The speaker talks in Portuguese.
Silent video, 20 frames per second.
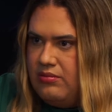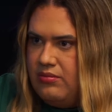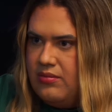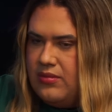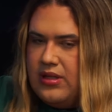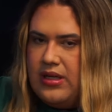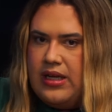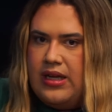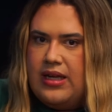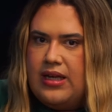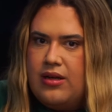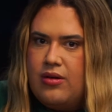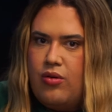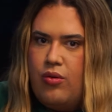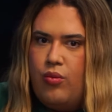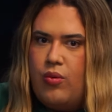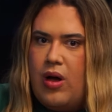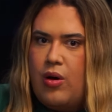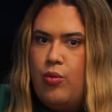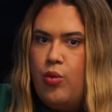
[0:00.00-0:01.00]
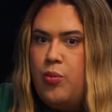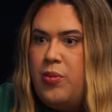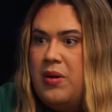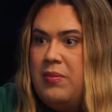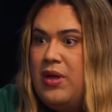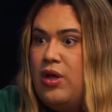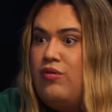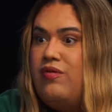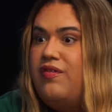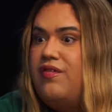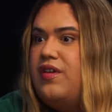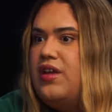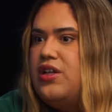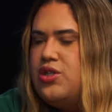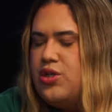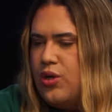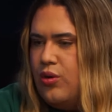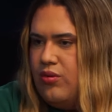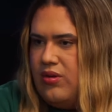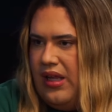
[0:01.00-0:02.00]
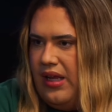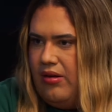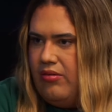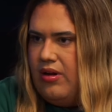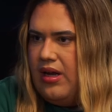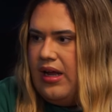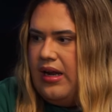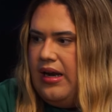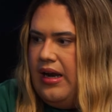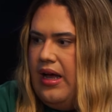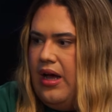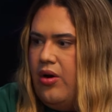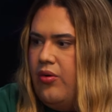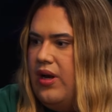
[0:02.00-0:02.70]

né, com o primeiro vídeo que eu tenho no canal,